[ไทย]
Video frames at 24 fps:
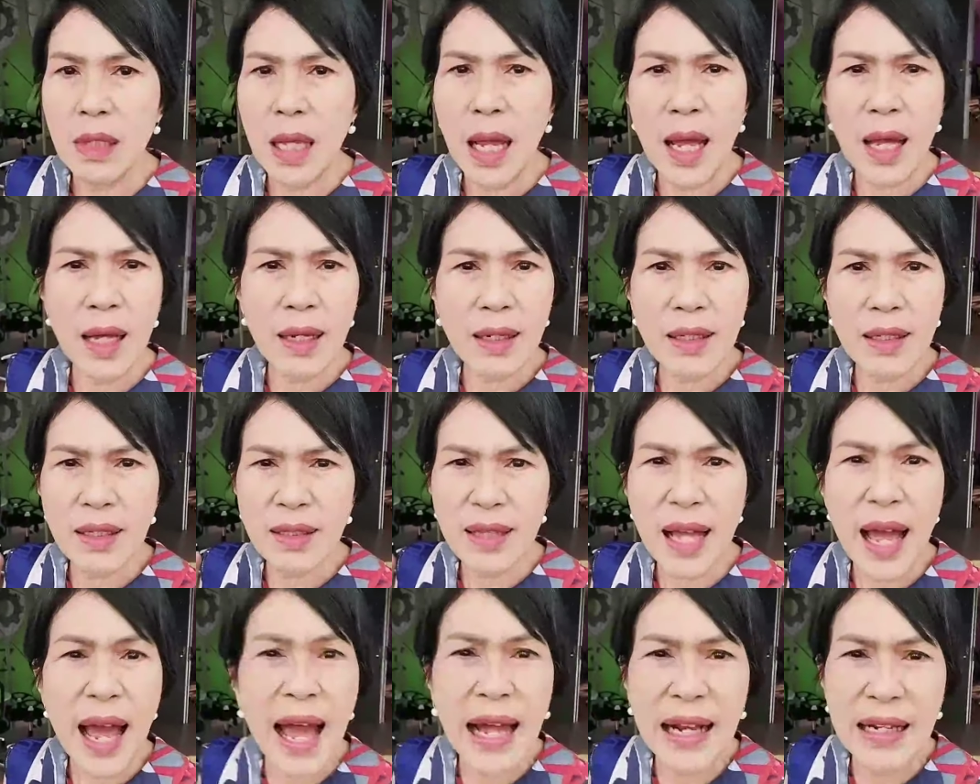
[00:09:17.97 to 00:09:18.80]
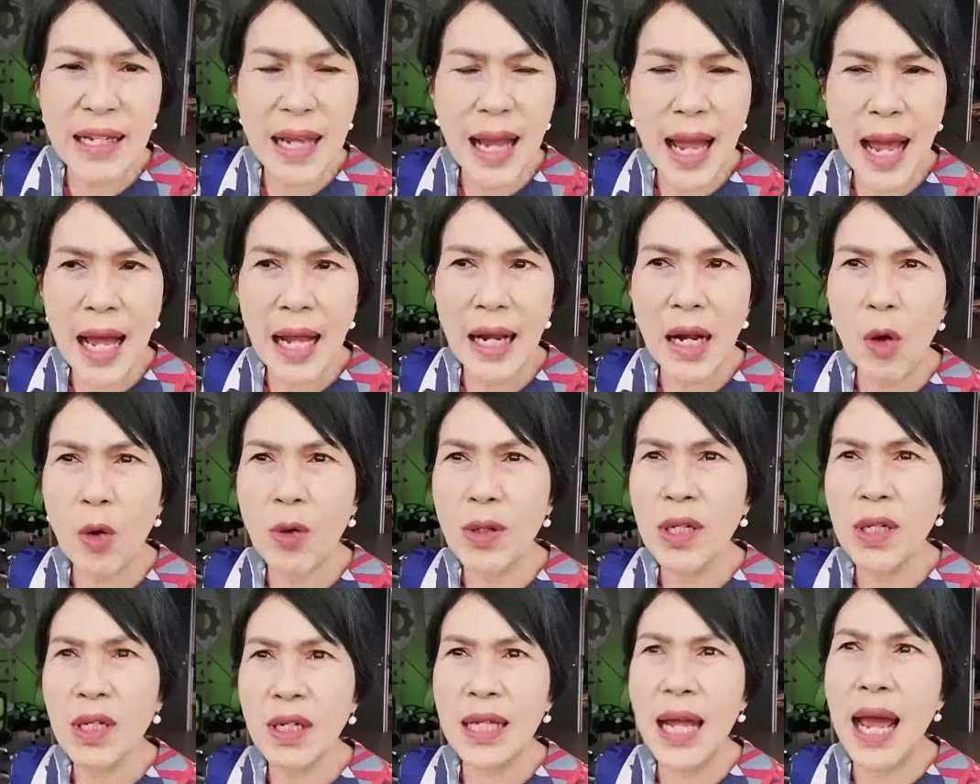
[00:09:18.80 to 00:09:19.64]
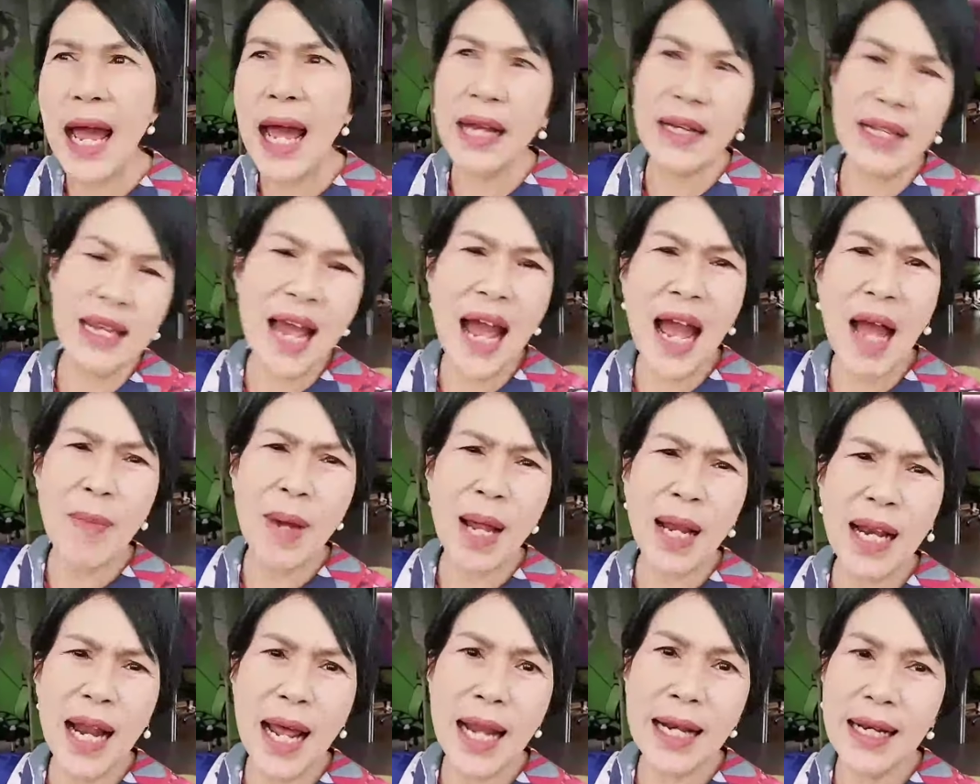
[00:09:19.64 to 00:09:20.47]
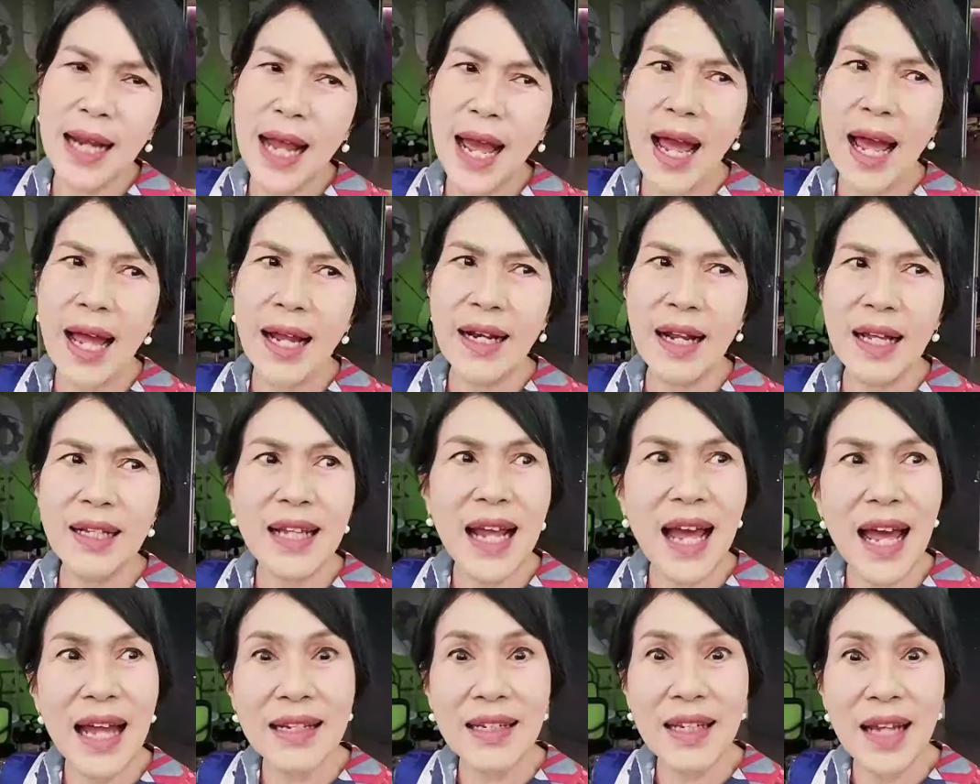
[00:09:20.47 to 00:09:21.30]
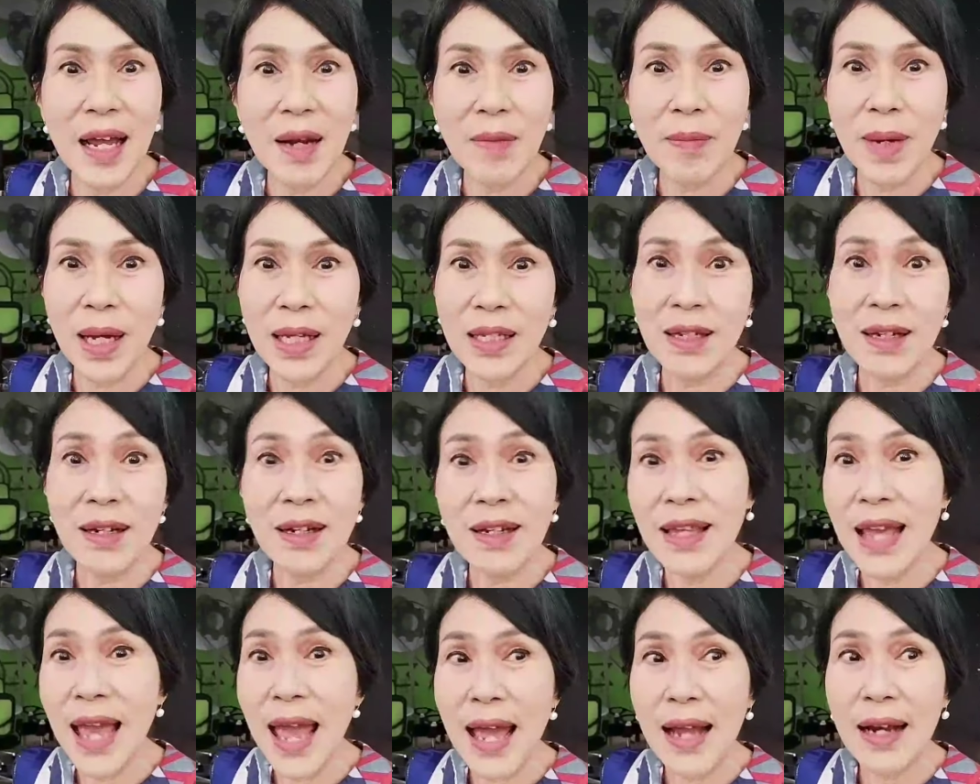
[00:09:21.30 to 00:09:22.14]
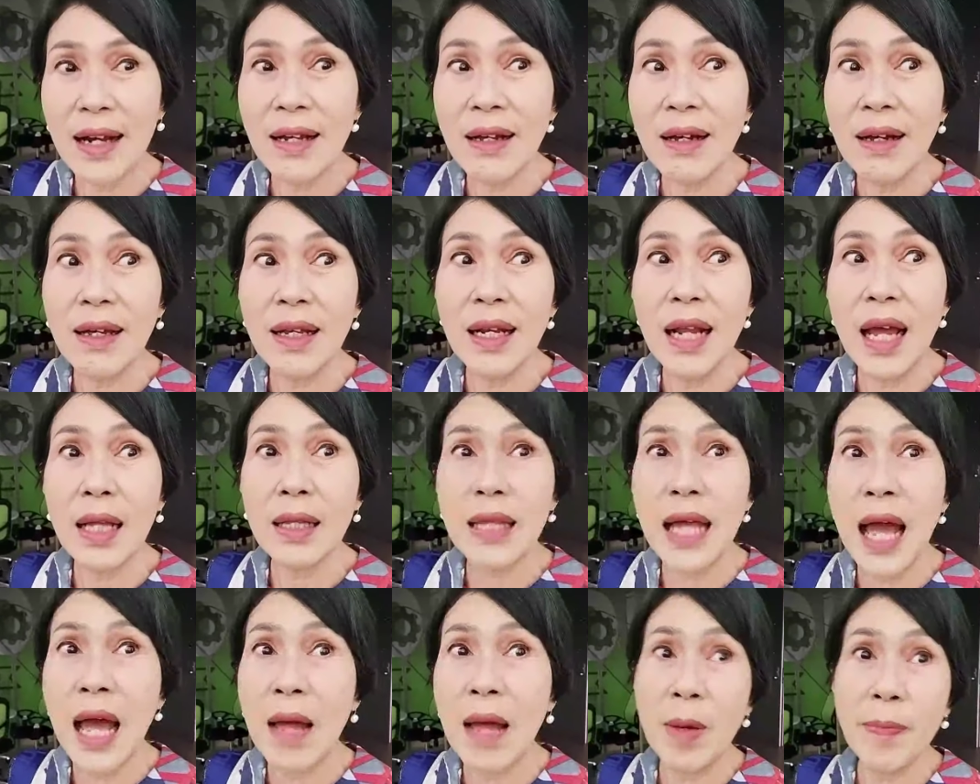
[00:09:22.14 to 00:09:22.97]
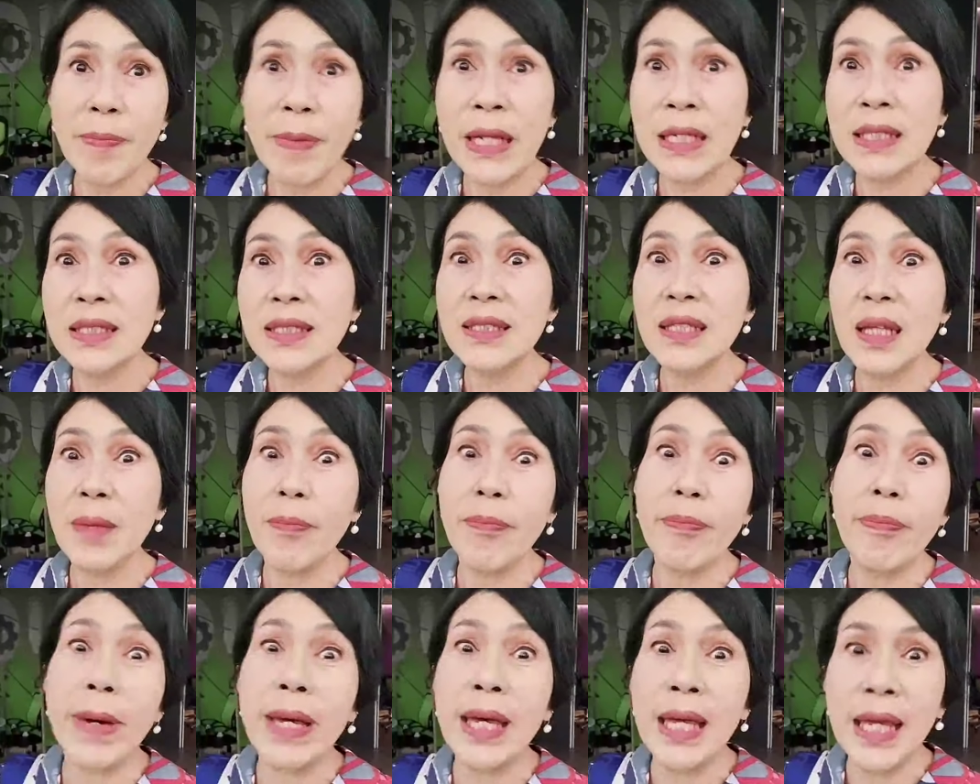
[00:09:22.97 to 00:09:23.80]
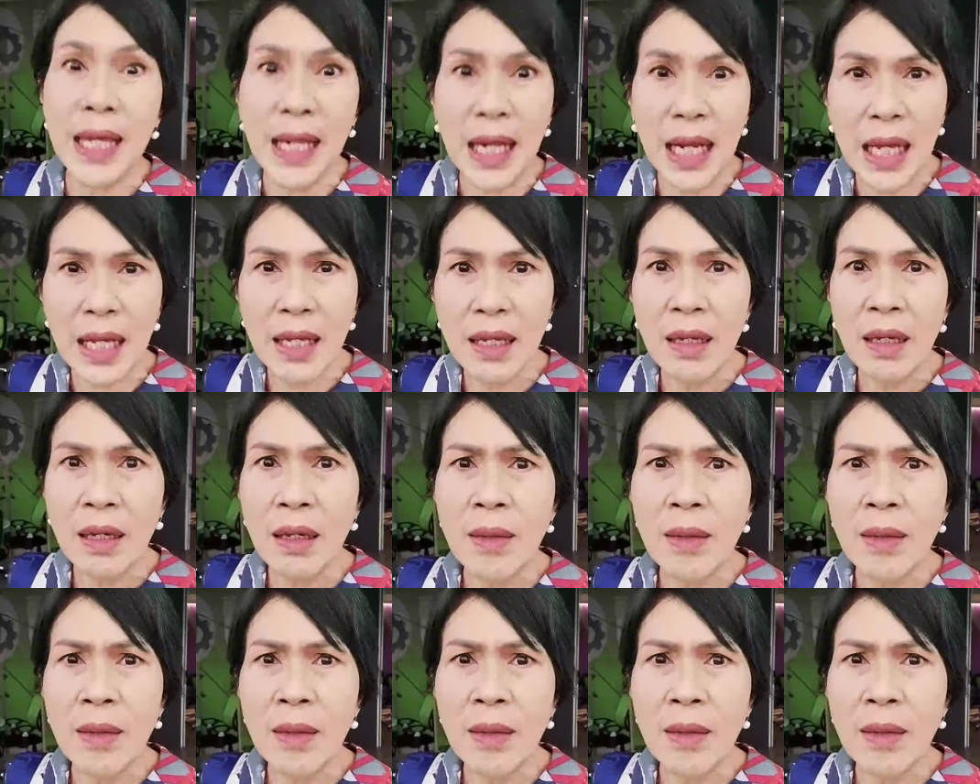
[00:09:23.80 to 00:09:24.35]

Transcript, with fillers: ถ้าเกิดทานยาเราเคยทานยามานานๆนะทานยามาเยอะแยะเลยนะทานมาเป็น10 ปีแล้ว